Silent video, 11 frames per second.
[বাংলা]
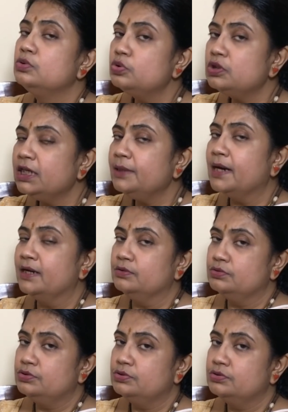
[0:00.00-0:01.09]
দুটি
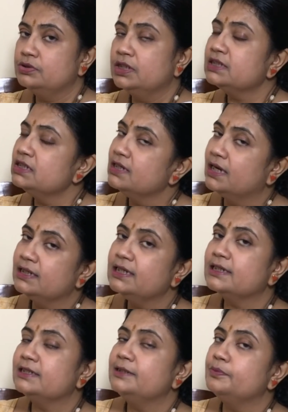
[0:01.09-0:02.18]
মানুষ একটি নারী
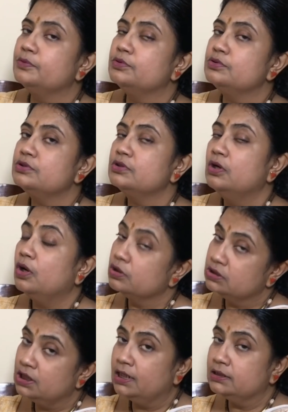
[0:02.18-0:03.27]
একটি পুরুষ
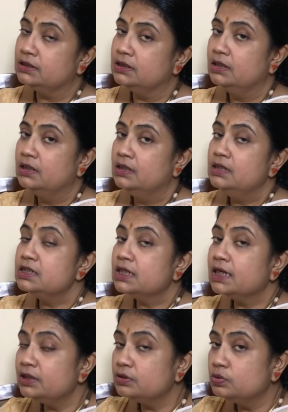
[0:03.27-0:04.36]
অর্থাৎ
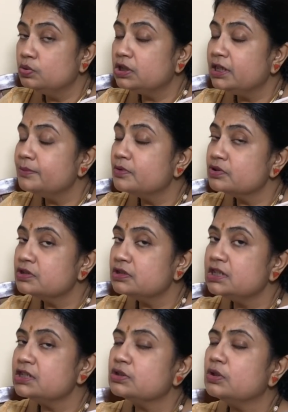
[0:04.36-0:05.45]
সেখানে দুটি
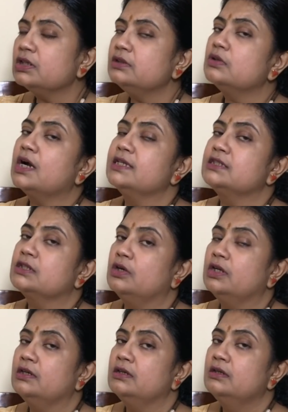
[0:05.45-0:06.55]
মস্তিষ্ক কিন্তু কাজ
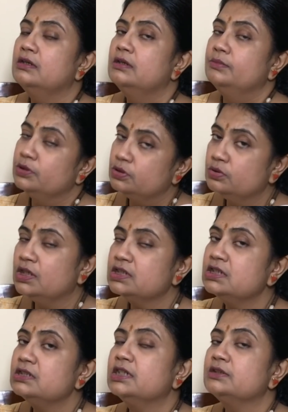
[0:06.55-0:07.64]
করে মিথুন
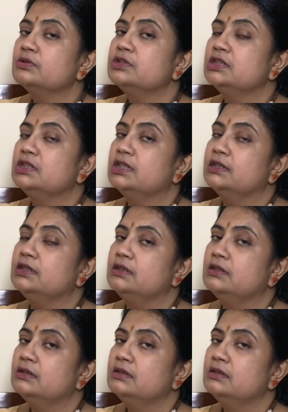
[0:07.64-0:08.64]
রাশির জাতক জাতিকাদের